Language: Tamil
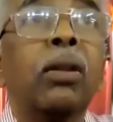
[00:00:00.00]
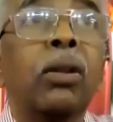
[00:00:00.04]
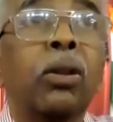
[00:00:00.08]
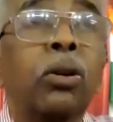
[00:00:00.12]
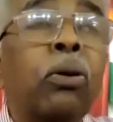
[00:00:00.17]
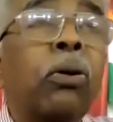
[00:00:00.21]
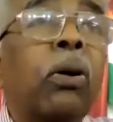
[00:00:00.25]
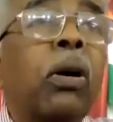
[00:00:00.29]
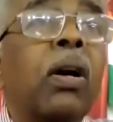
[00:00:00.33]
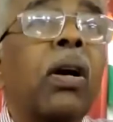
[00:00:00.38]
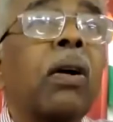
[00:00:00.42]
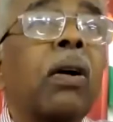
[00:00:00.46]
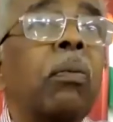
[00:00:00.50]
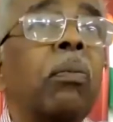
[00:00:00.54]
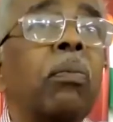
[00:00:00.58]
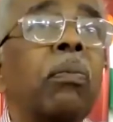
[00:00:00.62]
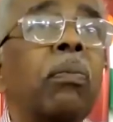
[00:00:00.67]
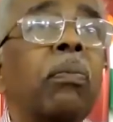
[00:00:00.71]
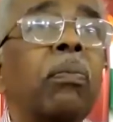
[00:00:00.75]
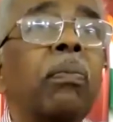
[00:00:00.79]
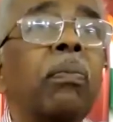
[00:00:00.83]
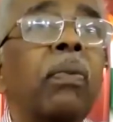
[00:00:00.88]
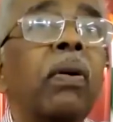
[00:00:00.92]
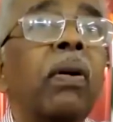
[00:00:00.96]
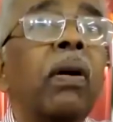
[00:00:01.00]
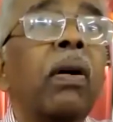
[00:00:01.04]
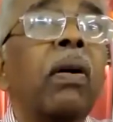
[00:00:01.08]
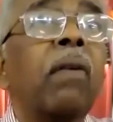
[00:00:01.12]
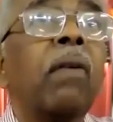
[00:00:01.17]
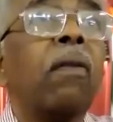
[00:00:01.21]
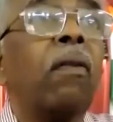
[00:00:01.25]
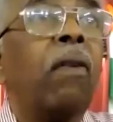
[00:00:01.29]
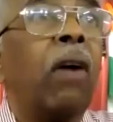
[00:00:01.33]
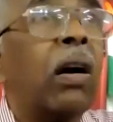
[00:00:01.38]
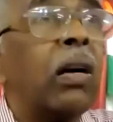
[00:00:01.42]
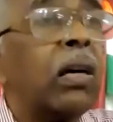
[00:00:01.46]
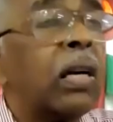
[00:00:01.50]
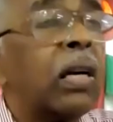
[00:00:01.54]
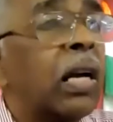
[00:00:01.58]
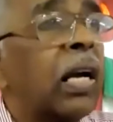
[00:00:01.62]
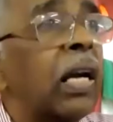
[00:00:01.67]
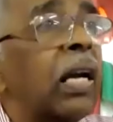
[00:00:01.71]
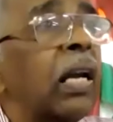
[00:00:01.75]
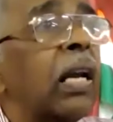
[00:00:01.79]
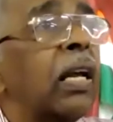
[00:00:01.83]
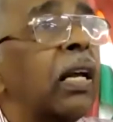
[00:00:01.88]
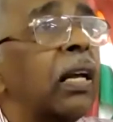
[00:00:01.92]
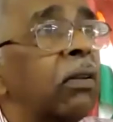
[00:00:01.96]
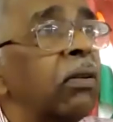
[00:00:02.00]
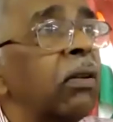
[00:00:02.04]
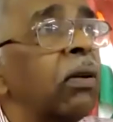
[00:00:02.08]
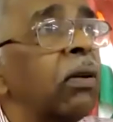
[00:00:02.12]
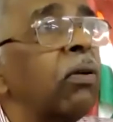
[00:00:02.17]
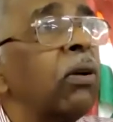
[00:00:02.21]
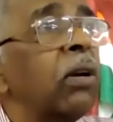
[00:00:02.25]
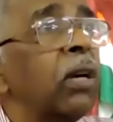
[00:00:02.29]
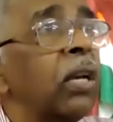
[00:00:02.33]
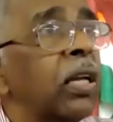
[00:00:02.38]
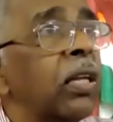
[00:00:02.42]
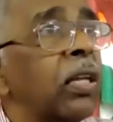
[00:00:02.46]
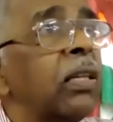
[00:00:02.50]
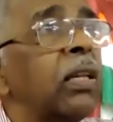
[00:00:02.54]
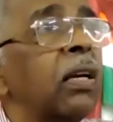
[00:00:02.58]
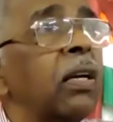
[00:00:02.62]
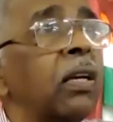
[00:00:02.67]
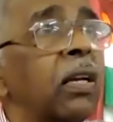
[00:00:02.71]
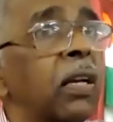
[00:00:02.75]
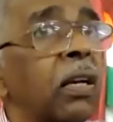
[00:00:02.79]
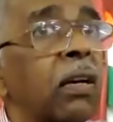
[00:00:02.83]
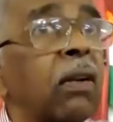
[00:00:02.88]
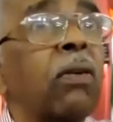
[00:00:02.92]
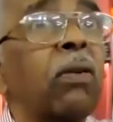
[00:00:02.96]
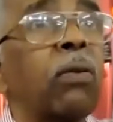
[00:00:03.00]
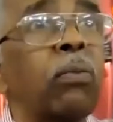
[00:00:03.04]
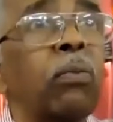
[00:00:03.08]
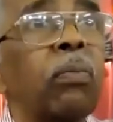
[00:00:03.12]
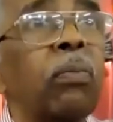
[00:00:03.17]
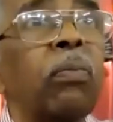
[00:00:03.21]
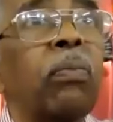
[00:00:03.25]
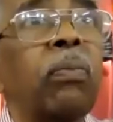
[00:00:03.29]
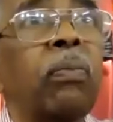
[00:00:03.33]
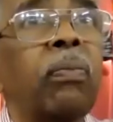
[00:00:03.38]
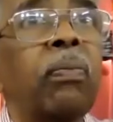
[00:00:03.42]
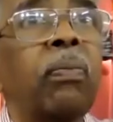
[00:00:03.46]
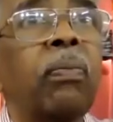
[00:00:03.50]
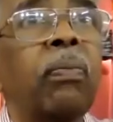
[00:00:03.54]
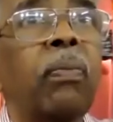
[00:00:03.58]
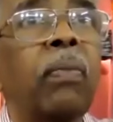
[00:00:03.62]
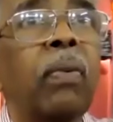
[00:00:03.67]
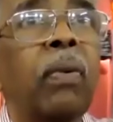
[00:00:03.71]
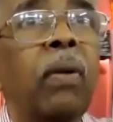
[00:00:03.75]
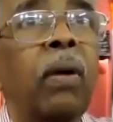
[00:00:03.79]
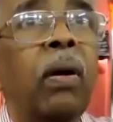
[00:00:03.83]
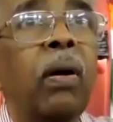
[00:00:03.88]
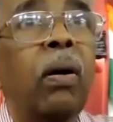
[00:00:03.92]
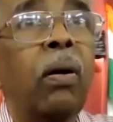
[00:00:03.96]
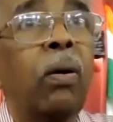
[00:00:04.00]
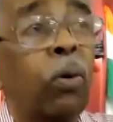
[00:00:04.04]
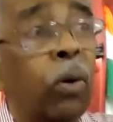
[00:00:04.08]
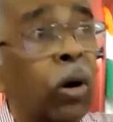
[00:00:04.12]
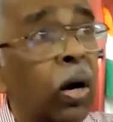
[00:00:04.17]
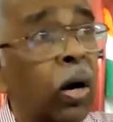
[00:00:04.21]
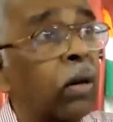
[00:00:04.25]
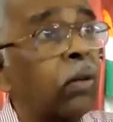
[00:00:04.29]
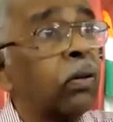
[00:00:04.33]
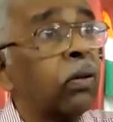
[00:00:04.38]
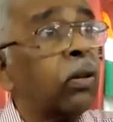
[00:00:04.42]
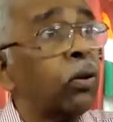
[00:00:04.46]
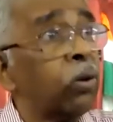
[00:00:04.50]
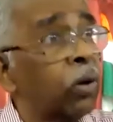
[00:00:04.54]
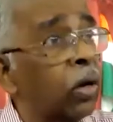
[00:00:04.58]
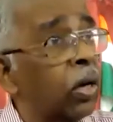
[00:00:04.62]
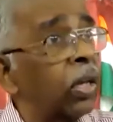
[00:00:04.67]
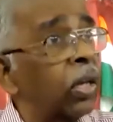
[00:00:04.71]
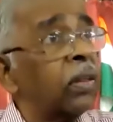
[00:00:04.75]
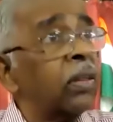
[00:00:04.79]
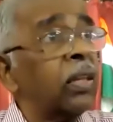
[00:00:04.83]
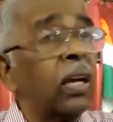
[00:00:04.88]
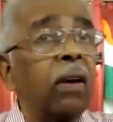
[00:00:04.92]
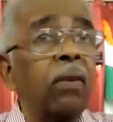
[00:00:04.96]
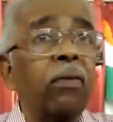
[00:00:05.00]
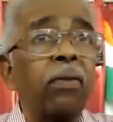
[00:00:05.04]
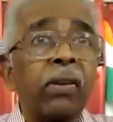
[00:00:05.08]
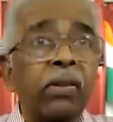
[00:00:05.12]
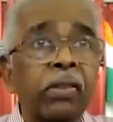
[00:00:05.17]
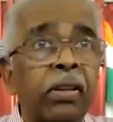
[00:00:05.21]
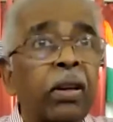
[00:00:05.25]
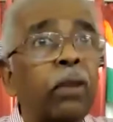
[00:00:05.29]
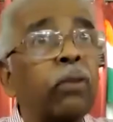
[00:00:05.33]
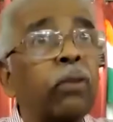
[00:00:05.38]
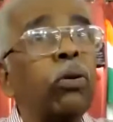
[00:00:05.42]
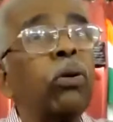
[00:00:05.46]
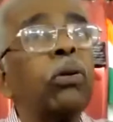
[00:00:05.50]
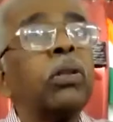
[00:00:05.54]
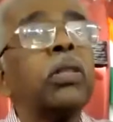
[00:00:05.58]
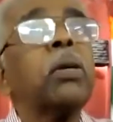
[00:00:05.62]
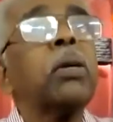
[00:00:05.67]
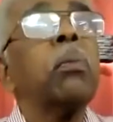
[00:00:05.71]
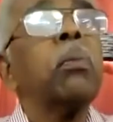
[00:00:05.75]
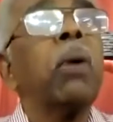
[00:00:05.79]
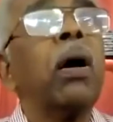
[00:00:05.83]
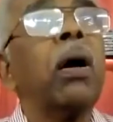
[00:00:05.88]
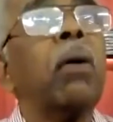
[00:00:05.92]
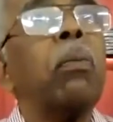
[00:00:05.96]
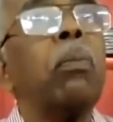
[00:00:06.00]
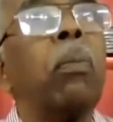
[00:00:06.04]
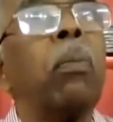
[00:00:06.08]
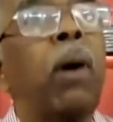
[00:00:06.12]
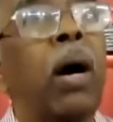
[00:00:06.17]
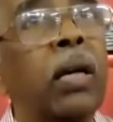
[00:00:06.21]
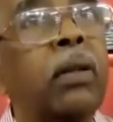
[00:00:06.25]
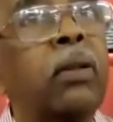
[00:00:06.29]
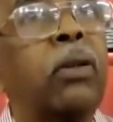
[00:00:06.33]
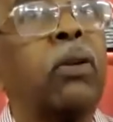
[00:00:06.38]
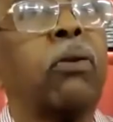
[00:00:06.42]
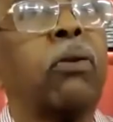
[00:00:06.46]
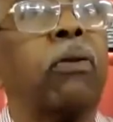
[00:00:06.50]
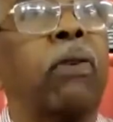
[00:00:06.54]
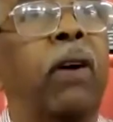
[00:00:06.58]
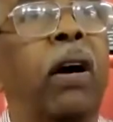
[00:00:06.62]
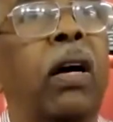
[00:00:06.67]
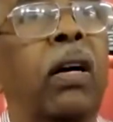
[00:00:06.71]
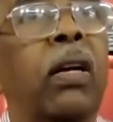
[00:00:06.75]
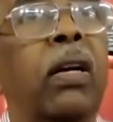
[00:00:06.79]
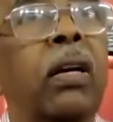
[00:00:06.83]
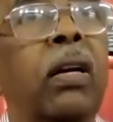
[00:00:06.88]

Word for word: துக்கம் வாழ்க்கையில் இருந்து கொண்டே தான் இருக்கும் உங்கள் துக்கத்தை அவர் சந்தோஷமாக மாற்றுவார்